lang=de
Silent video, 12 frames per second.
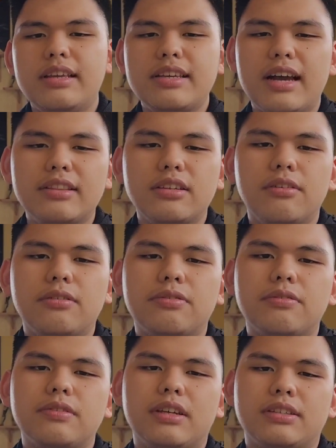Ich hatte auch
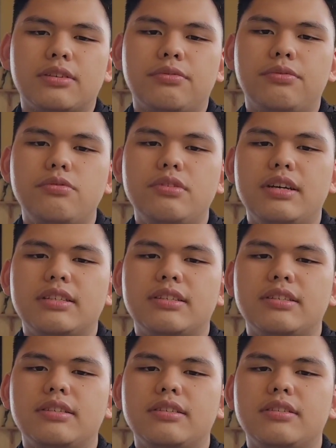das Gefühl,
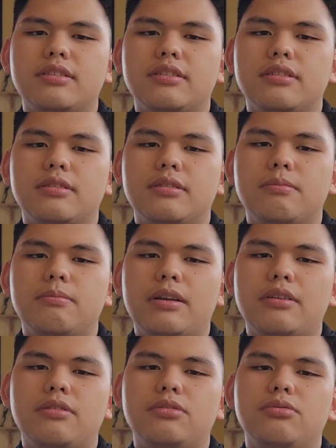dass
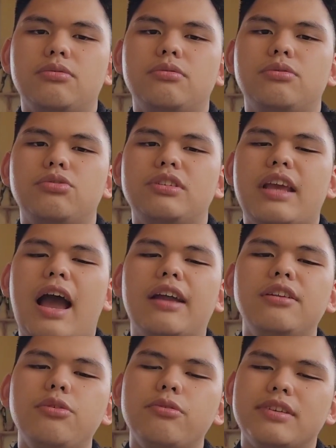man so durch die
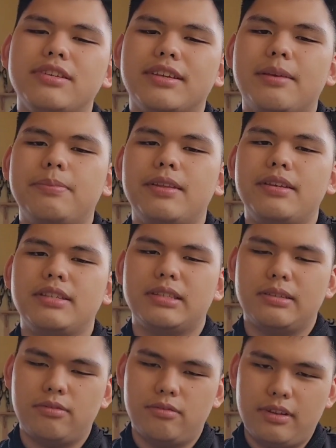Handlung geskippt
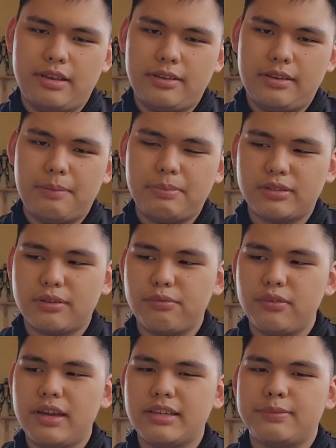ist. ich habe das
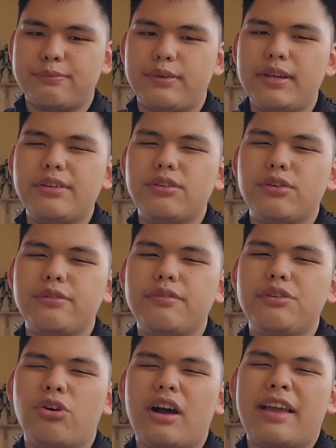Gefühl, es fehlt
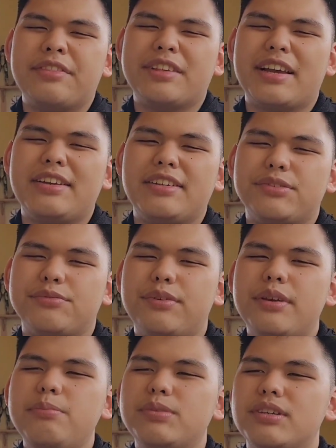irgendwie doch ein Teil des
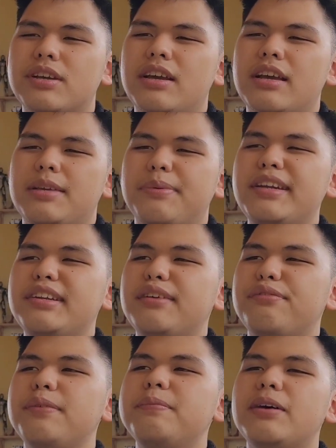Films. Ich meine,
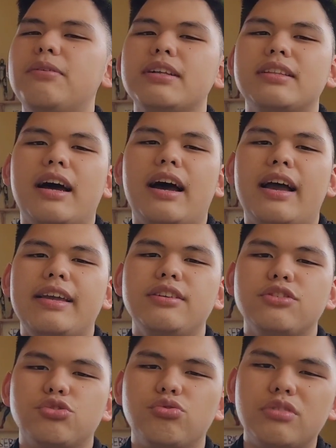der Film dauert
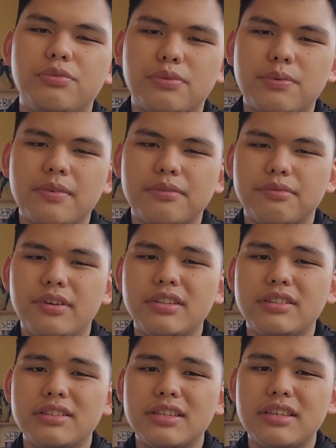eine Stunde
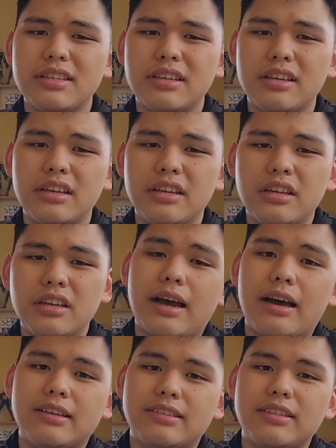45.
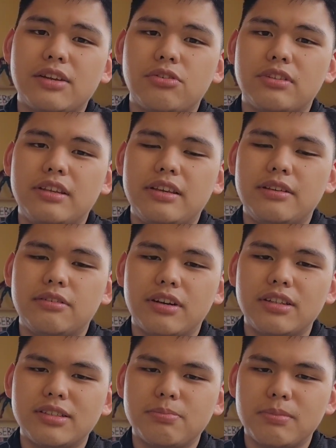Da sind ja noch die
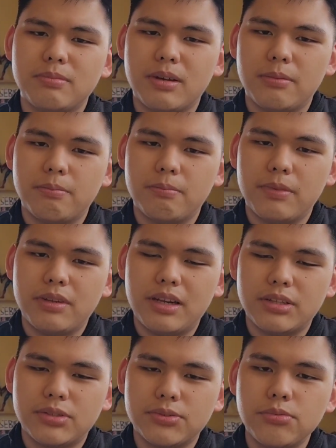Credits ähm, mit
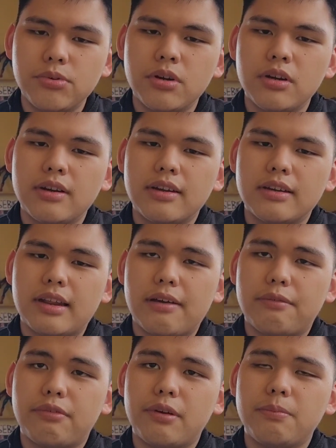dazu.
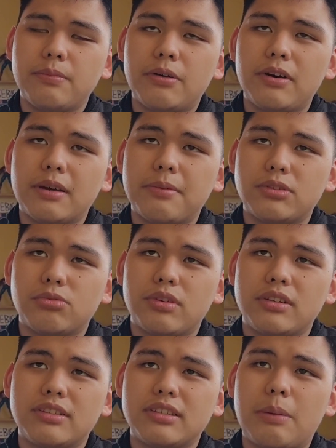Der Film dauert aber so
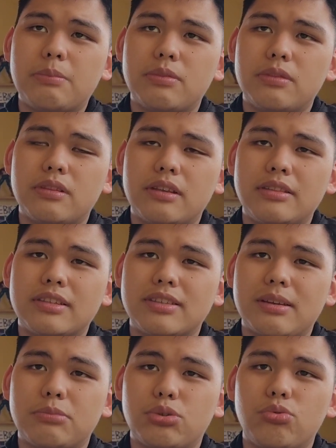insgesamt,
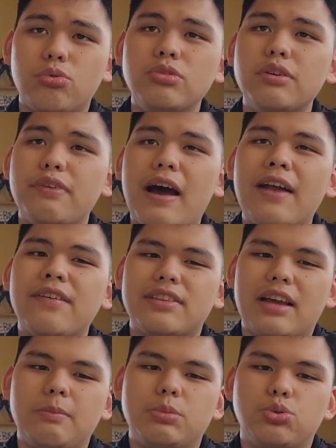insgesamt so ungefähr
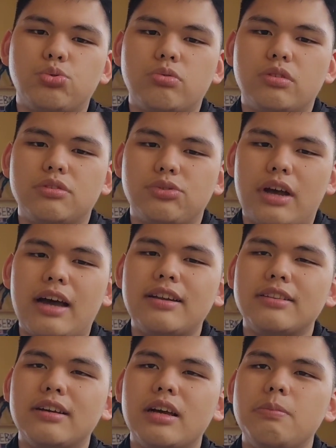anderthalb Stunden. So
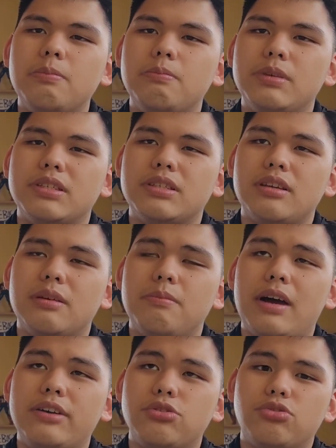anderthalb bis
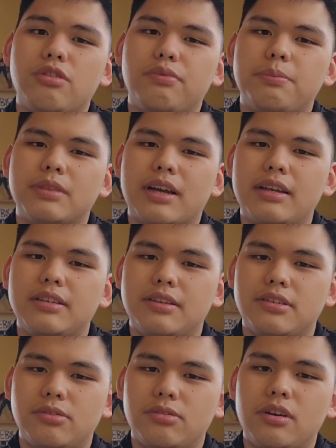ähm, eine Stunde
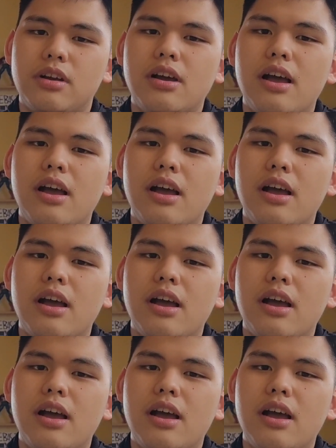35 so.